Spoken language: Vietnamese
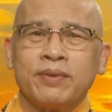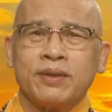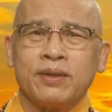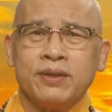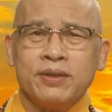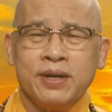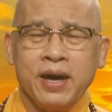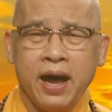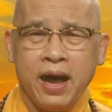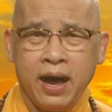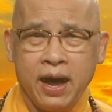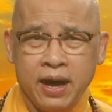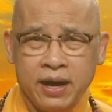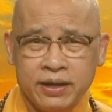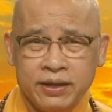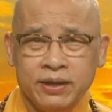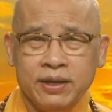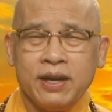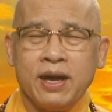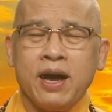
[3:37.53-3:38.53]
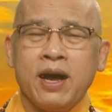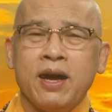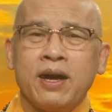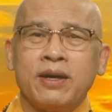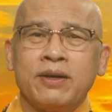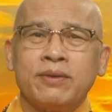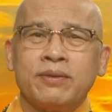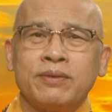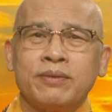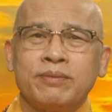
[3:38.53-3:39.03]
thứ hai là
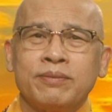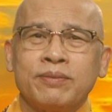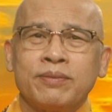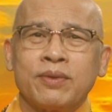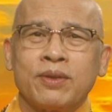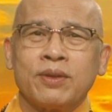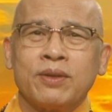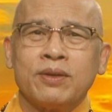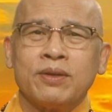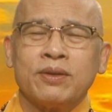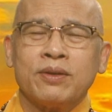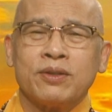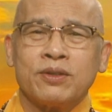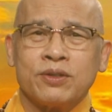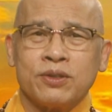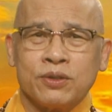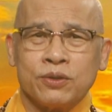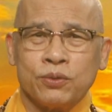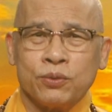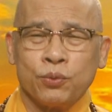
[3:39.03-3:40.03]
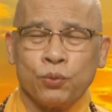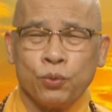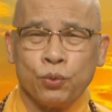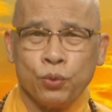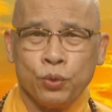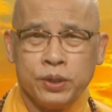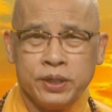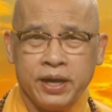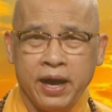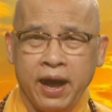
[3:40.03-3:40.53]
sự
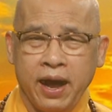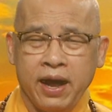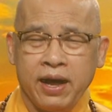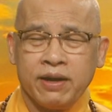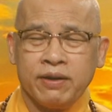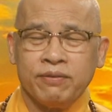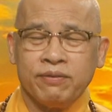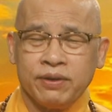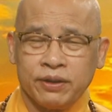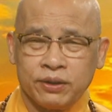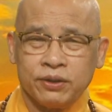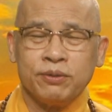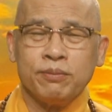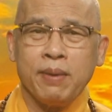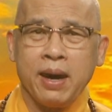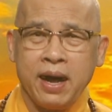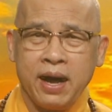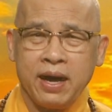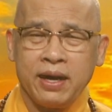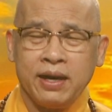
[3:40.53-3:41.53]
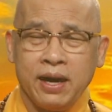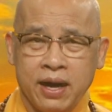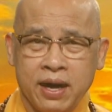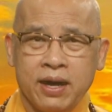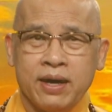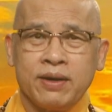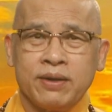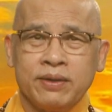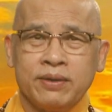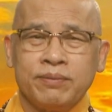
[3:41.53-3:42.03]
nguy hại và thứ ba
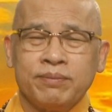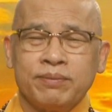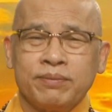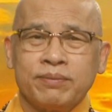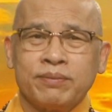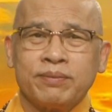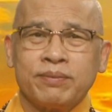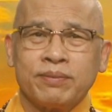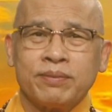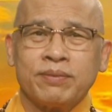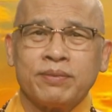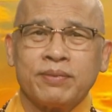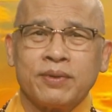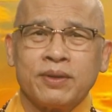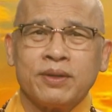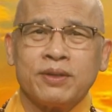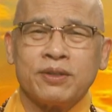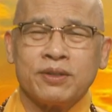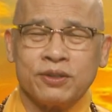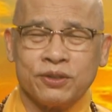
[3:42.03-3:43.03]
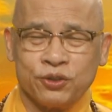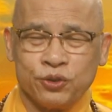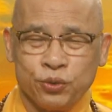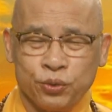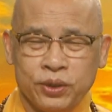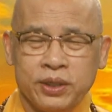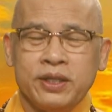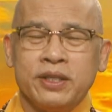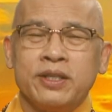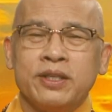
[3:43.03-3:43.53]
là sự
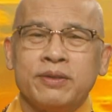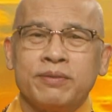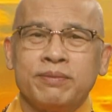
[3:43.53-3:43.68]
xuất ly